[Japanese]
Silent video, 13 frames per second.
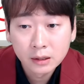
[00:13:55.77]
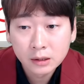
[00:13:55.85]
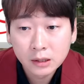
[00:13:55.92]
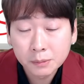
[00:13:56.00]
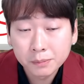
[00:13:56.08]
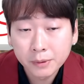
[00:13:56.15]

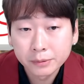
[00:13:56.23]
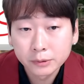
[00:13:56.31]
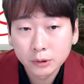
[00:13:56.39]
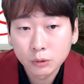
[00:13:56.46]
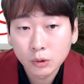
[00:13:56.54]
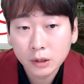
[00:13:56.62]
K-POP っ
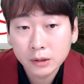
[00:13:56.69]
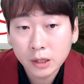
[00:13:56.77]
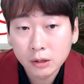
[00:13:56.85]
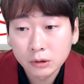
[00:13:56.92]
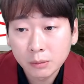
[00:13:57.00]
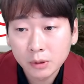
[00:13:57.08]
ていうのが
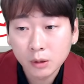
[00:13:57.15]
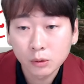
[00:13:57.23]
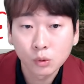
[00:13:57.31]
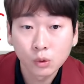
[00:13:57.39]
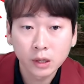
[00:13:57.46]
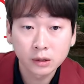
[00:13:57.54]
出るためには
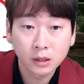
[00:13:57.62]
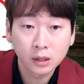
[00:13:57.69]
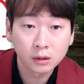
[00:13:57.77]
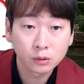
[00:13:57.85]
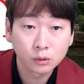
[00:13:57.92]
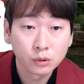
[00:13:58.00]
どう
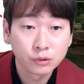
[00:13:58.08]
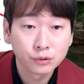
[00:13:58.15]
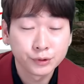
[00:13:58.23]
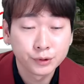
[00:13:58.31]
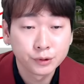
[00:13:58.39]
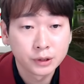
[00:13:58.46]

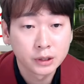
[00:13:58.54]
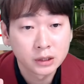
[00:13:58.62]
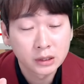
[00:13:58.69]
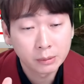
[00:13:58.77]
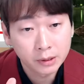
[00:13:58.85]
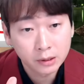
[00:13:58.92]
いう風に
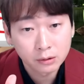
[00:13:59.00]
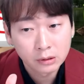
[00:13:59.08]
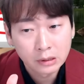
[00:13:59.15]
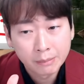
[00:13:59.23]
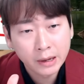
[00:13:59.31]
すれば出る？